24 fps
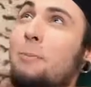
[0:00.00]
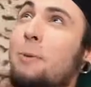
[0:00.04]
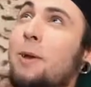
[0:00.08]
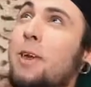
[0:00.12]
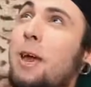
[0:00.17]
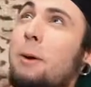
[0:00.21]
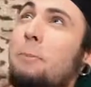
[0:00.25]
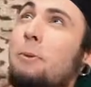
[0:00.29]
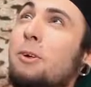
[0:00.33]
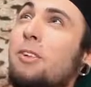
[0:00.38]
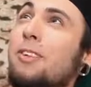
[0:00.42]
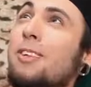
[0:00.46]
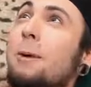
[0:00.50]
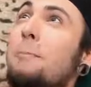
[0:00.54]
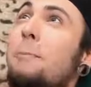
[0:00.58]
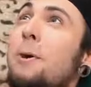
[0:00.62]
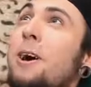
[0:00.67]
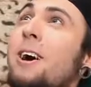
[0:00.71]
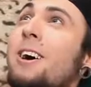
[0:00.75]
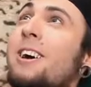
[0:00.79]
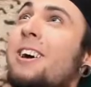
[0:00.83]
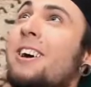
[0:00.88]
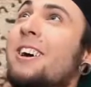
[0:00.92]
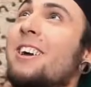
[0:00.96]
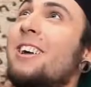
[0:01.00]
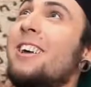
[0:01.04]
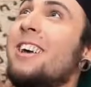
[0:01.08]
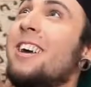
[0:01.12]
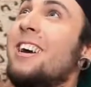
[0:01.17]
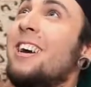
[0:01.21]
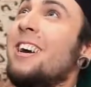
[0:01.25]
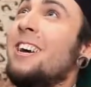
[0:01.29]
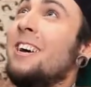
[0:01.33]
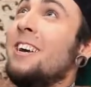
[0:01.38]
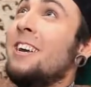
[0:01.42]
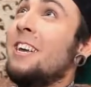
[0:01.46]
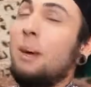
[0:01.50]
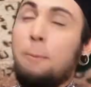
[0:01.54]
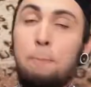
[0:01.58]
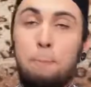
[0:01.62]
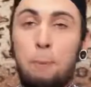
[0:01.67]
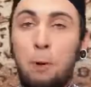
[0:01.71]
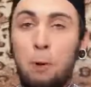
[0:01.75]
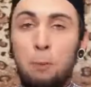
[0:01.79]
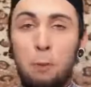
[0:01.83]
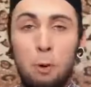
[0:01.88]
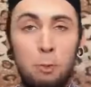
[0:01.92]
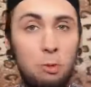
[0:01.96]
бы я был собакой, я
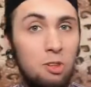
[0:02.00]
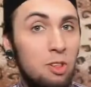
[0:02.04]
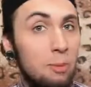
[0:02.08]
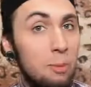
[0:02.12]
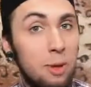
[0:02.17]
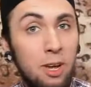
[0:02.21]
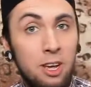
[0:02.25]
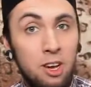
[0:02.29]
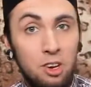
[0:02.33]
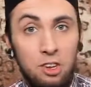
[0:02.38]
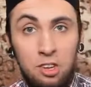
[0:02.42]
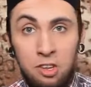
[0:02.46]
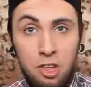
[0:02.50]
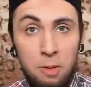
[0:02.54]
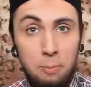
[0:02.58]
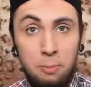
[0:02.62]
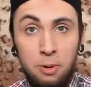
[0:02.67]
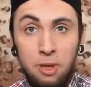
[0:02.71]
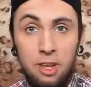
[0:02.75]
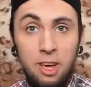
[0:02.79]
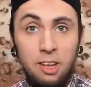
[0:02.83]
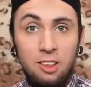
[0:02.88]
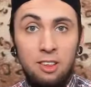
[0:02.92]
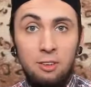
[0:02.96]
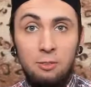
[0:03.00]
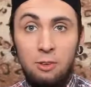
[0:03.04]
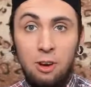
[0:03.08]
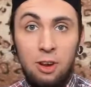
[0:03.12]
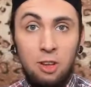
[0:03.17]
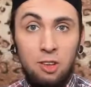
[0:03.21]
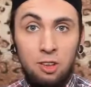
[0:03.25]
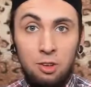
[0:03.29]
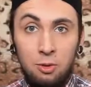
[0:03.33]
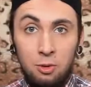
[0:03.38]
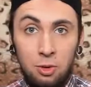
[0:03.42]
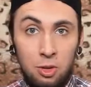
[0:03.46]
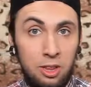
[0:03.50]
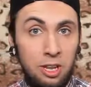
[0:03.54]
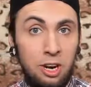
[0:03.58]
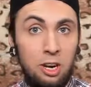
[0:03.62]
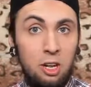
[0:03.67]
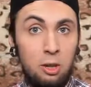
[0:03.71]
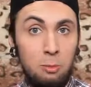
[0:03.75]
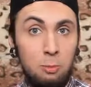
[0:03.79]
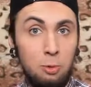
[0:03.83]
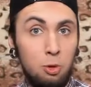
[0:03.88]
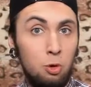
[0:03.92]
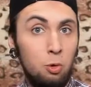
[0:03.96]
по-любому себе каждый день бы яйца вылизывал и
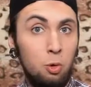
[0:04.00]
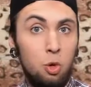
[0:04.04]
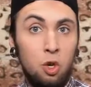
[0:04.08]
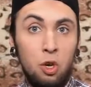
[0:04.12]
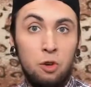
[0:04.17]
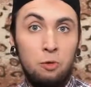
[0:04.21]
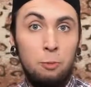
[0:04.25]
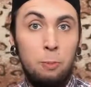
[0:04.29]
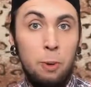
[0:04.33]
трахал бы сучек в